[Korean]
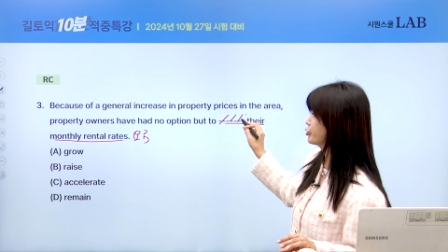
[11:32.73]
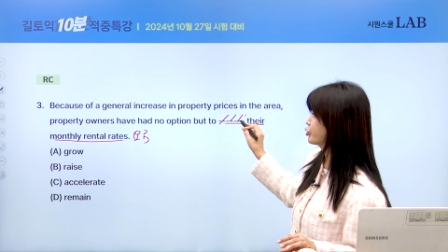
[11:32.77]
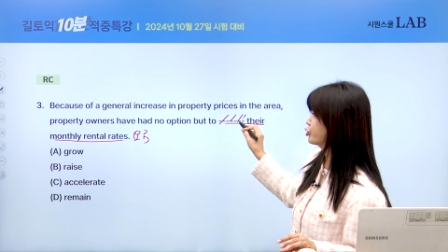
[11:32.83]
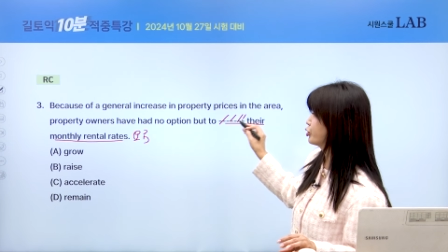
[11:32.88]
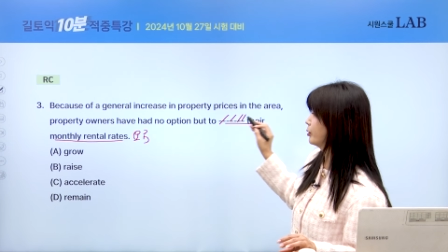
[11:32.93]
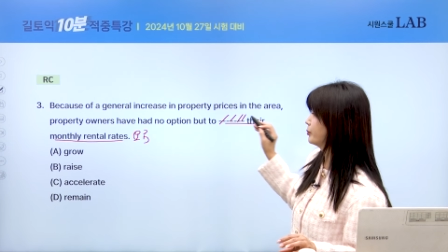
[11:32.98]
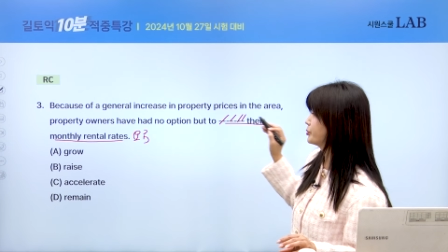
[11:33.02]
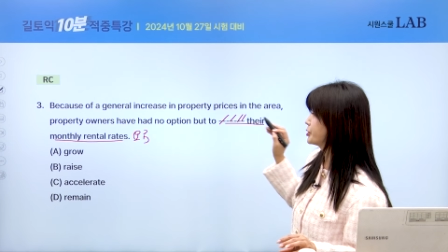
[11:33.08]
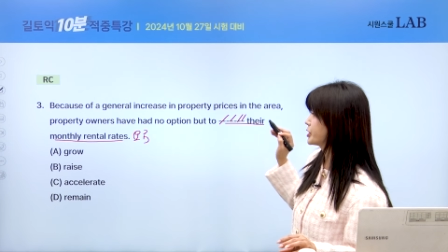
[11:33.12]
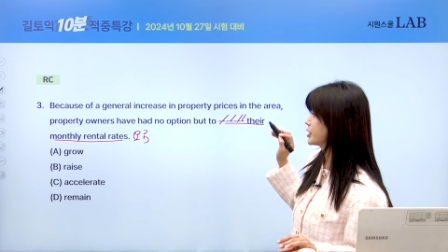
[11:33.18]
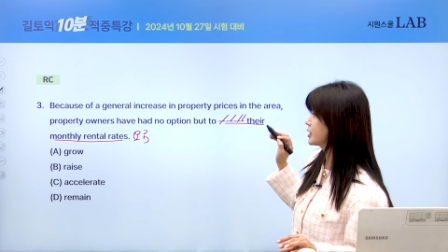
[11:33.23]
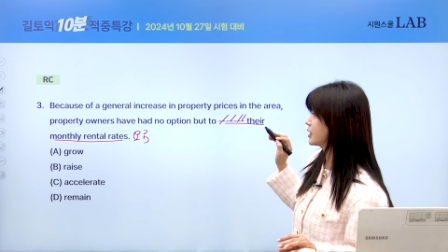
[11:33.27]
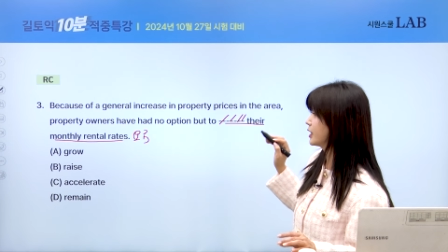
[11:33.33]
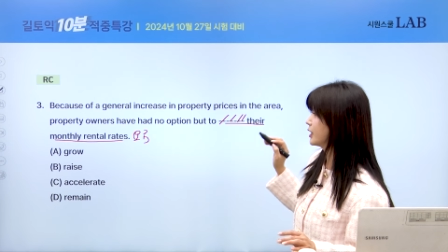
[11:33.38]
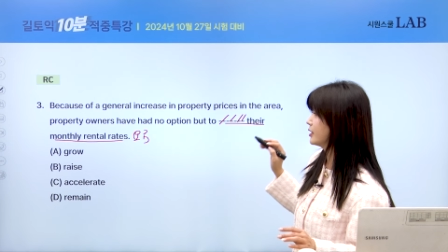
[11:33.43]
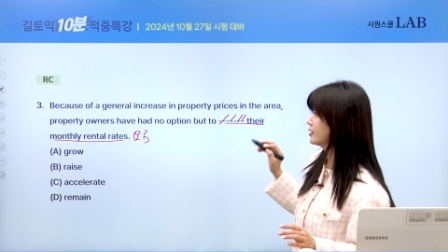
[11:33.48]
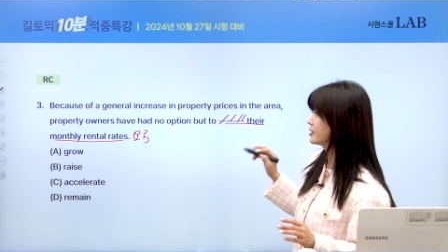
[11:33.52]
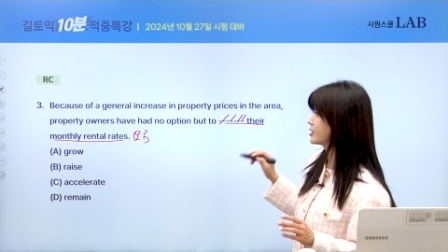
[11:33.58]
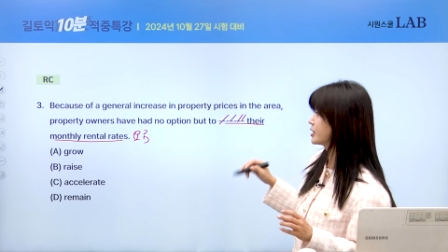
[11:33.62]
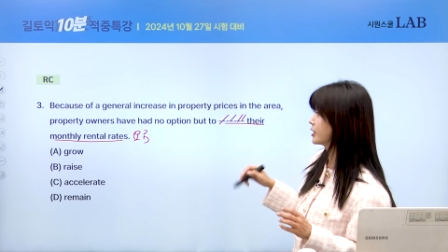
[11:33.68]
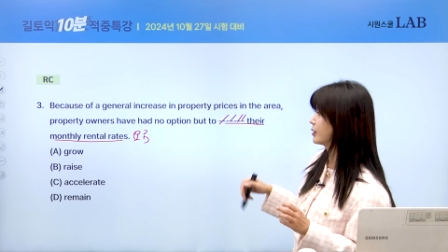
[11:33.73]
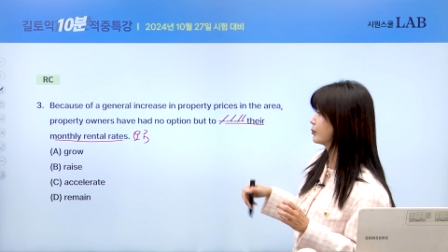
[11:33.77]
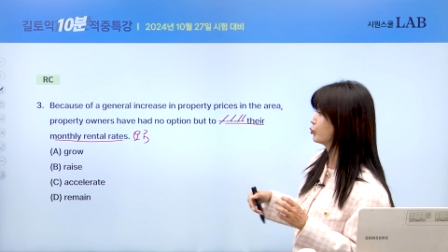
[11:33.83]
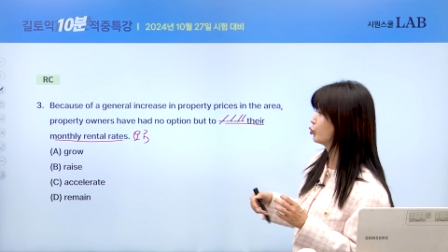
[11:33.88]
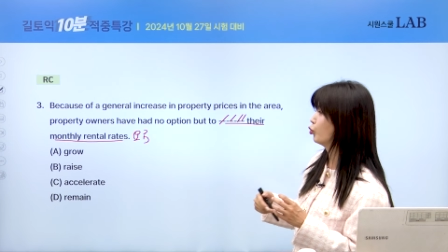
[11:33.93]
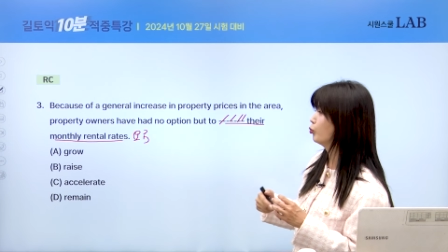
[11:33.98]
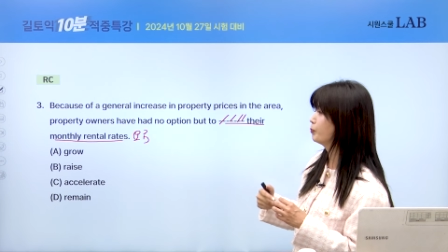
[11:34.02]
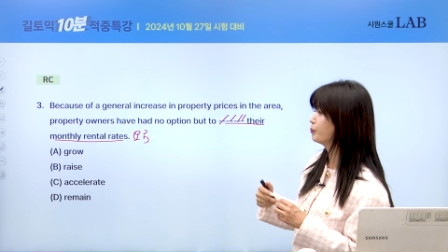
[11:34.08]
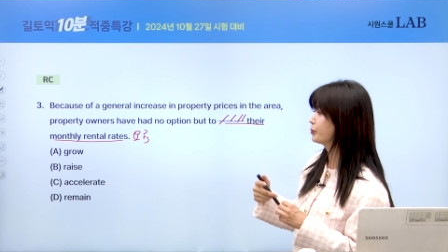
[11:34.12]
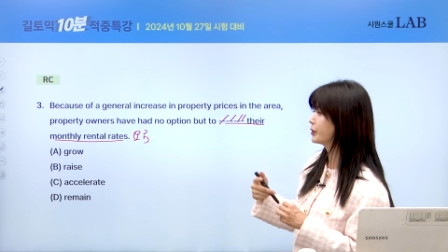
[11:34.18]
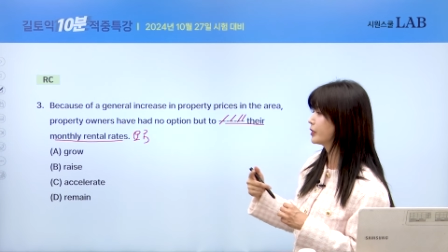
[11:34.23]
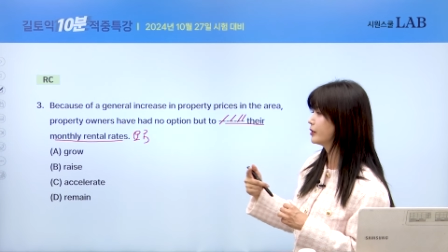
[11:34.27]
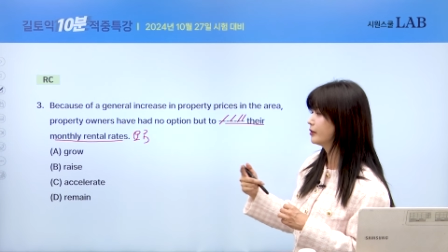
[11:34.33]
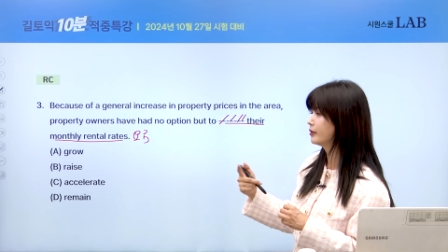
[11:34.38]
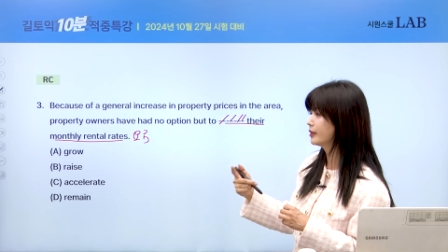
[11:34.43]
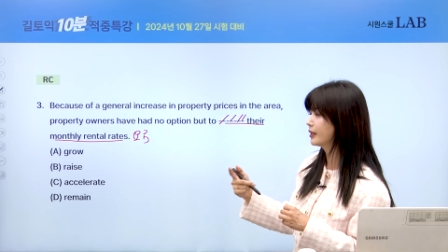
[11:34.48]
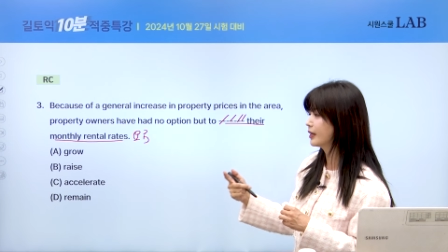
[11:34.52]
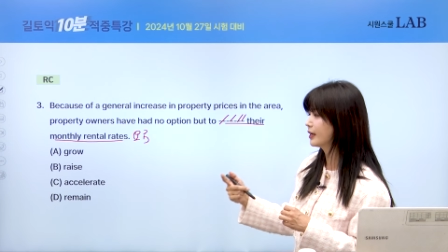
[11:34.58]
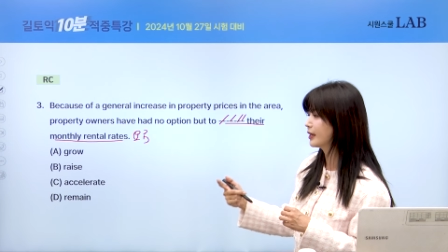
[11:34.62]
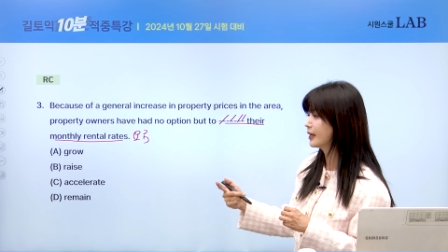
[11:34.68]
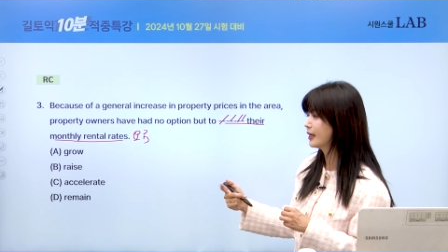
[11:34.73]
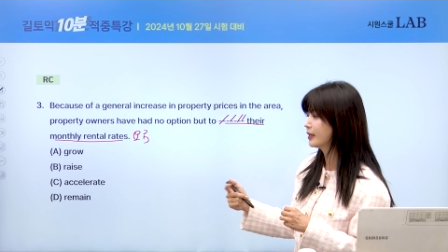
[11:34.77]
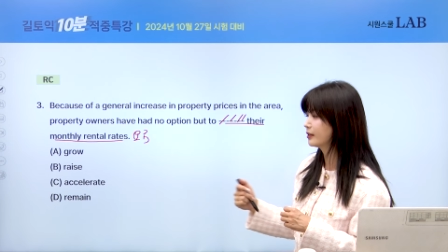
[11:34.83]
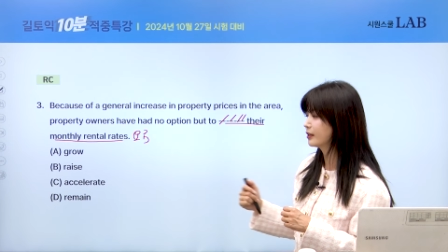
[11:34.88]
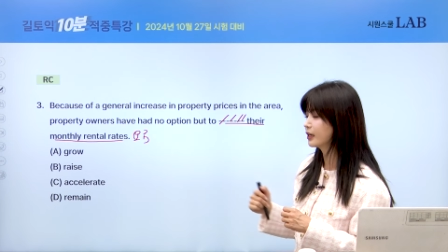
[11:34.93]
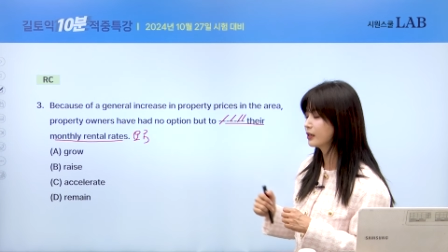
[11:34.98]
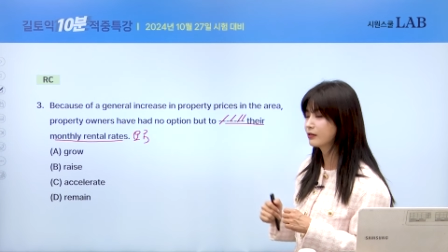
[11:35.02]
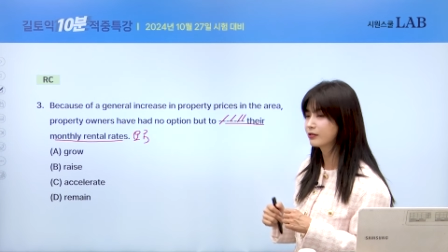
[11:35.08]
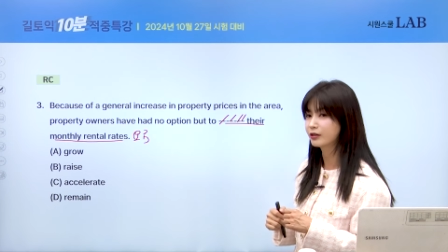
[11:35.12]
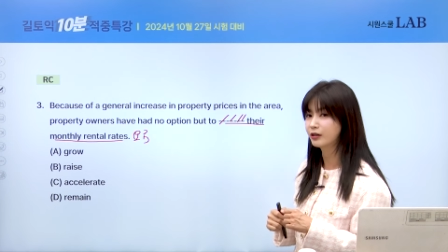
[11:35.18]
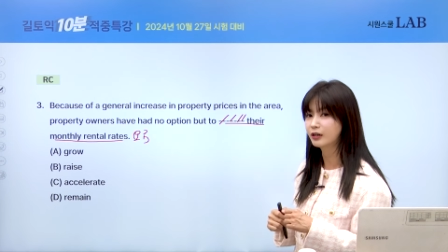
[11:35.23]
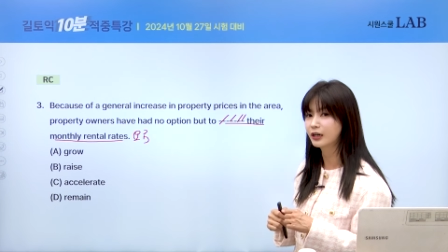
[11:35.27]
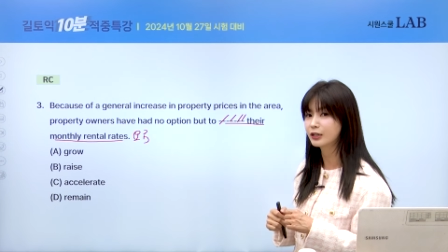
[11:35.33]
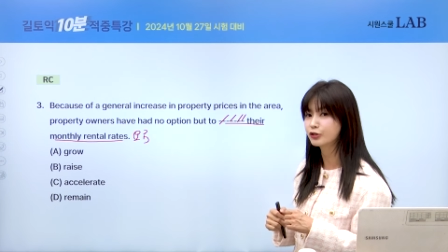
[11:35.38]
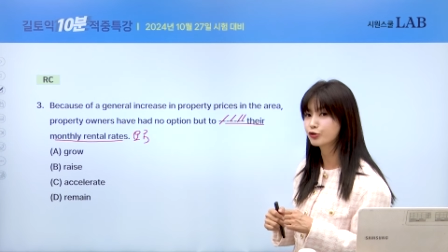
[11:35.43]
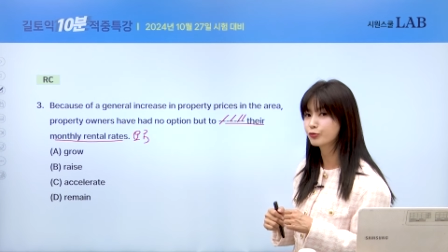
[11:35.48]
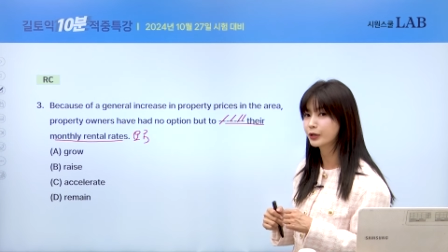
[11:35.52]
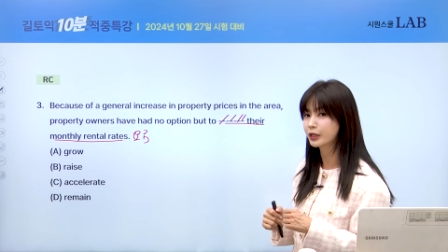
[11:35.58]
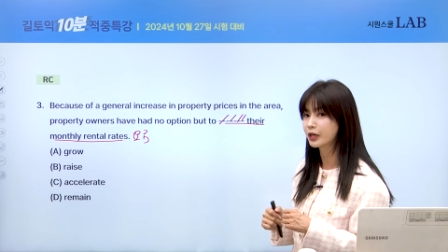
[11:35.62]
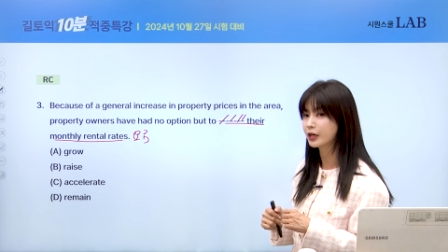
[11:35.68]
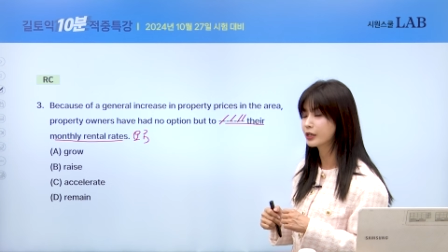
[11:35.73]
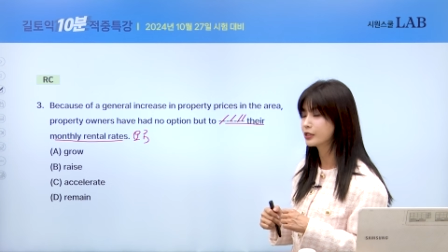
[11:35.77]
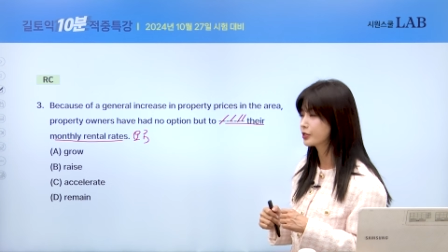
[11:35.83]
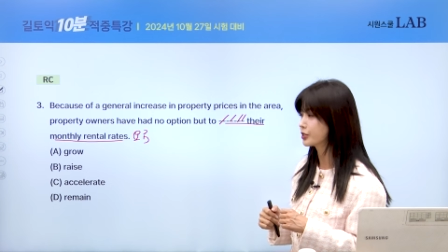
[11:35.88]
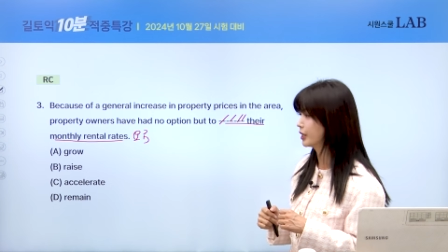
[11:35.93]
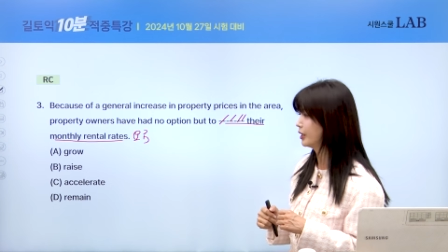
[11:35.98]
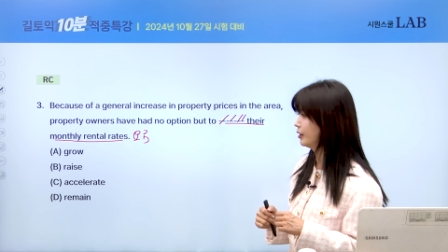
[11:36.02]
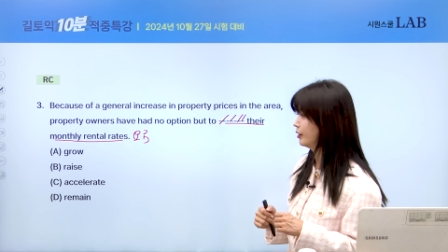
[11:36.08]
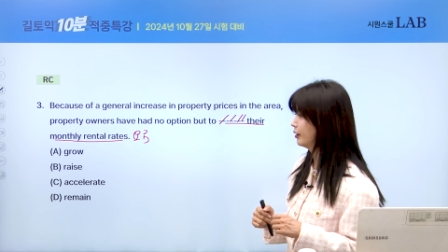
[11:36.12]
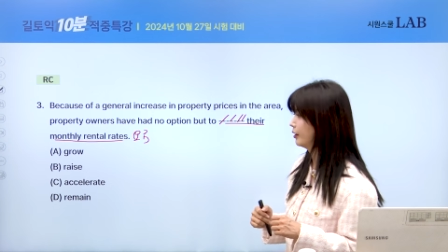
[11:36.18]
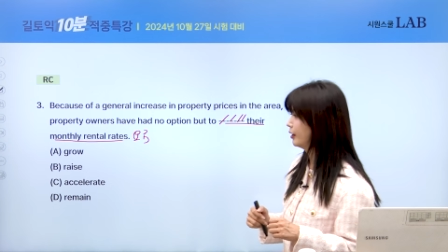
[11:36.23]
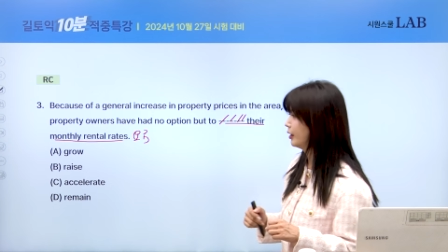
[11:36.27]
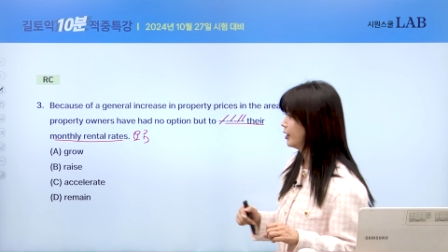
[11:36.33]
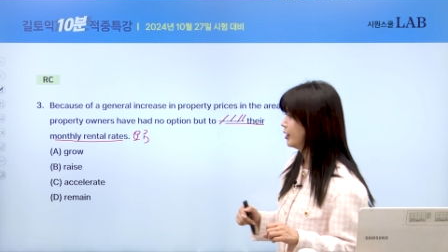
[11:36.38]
수 없이 지금 높인다라는 게 들어가 주면 되겠죠.